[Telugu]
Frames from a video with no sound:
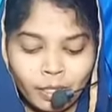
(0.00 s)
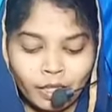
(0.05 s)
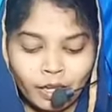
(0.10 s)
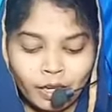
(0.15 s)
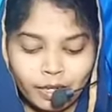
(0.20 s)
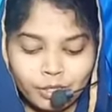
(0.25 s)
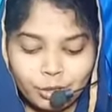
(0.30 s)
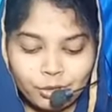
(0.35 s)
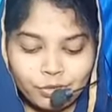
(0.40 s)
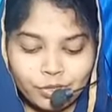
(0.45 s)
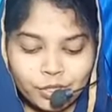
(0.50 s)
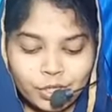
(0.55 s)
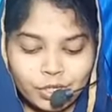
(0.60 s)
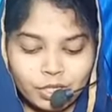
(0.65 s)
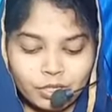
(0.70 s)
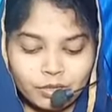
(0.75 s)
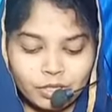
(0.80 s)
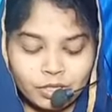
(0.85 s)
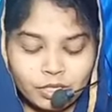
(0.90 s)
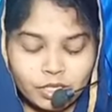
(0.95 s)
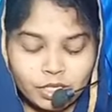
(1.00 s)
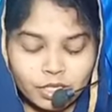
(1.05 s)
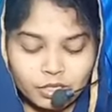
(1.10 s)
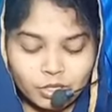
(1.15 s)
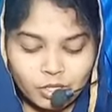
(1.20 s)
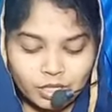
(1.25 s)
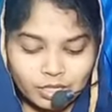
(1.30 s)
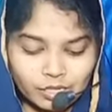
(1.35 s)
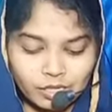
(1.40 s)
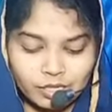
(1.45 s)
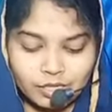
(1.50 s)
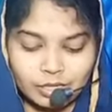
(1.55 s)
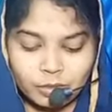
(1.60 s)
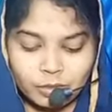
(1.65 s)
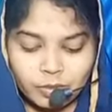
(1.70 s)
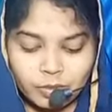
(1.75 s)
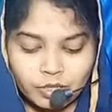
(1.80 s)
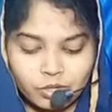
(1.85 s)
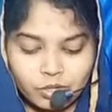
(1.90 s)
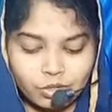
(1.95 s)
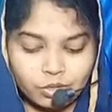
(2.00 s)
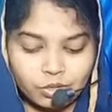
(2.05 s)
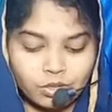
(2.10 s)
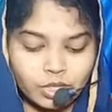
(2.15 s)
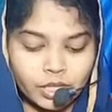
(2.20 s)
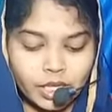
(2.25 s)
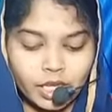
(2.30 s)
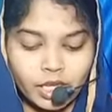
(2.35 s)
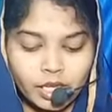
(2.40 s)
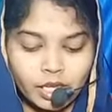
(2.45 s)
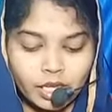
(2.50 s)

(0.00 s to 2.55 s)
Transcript: ఐదో వచనం జెనసస్ లో మనం చూస్తే